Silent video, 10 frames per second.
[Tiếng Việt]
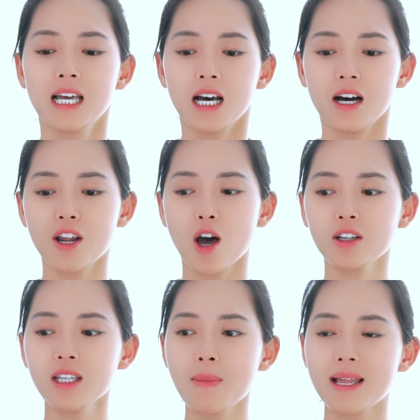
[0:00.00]
Ở đó
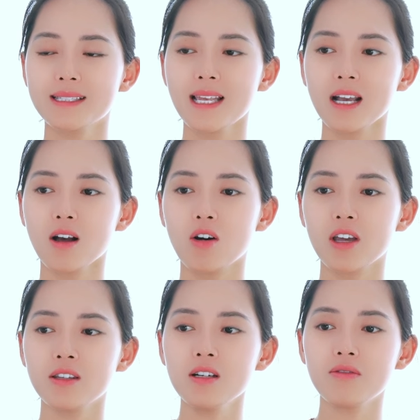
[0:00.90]
thì bạn sẽ có
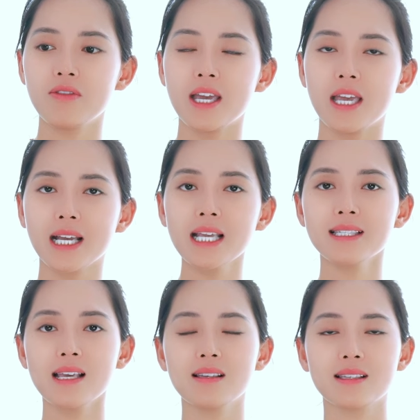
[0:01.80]
kiến thức về cách
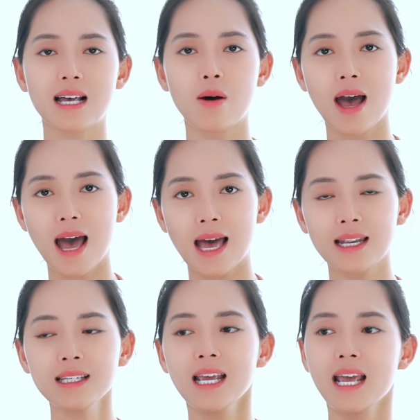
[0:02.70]
xây dựng giáo
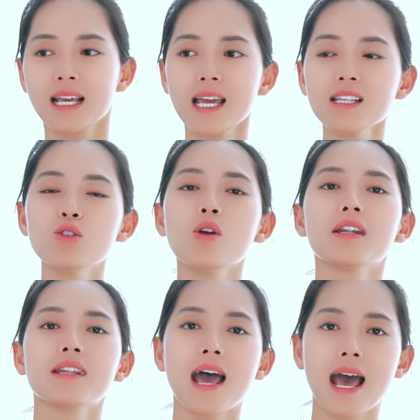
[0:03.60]
án, cách
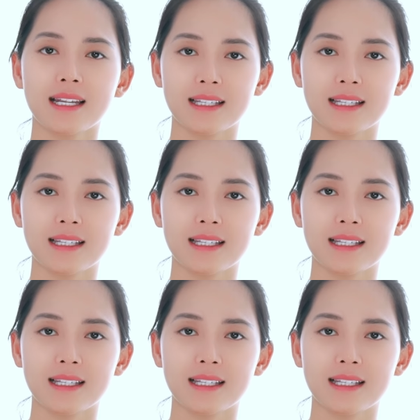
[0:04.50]
truyền đạt,